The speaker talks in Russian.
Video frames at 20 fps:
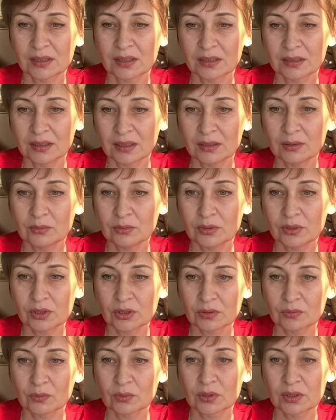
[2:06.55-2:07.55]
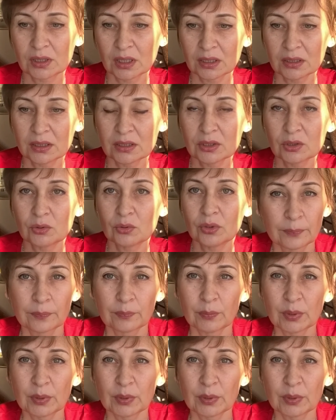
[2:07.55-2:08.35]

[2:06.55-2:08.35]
когда люди живут с радостью.